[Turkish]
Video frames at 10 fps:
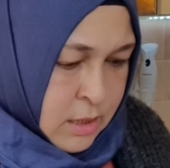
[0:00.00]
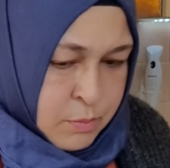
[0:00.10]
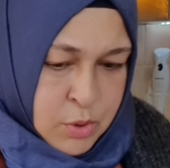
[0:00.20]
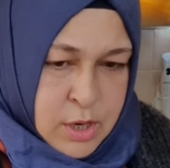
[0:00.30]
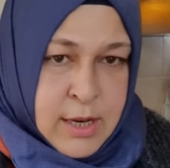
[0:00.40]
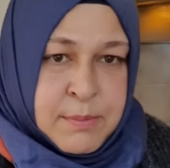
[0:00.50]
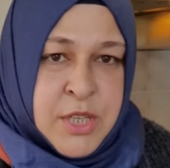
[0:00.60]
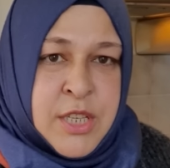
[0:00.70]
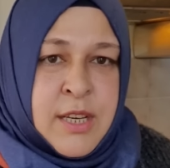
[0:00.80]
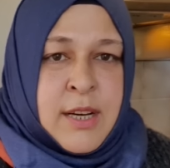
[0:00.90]
Böyle bir
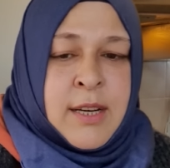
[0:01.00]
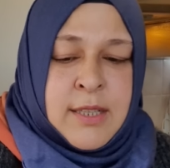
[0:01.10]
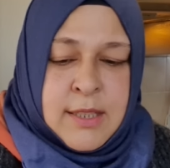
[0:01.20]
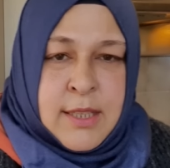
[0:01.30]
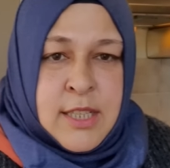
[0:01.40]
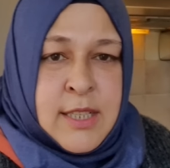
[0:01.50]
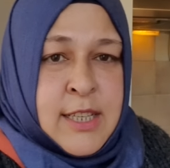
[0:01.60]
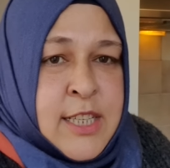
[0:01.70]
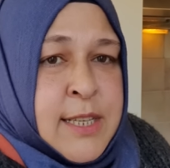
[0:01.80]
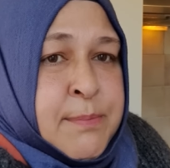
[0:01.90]
şey
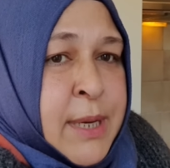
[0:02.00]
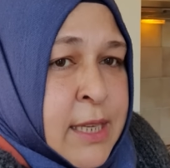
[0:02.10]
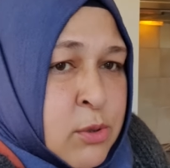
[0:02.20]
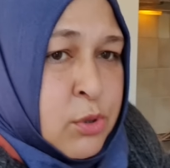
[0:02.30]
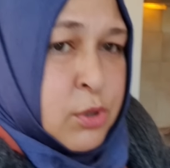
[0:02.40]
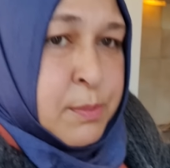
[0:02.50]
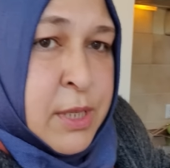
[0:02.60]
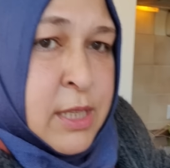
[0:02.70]
arkadaşlar. Şimdi ben diyorum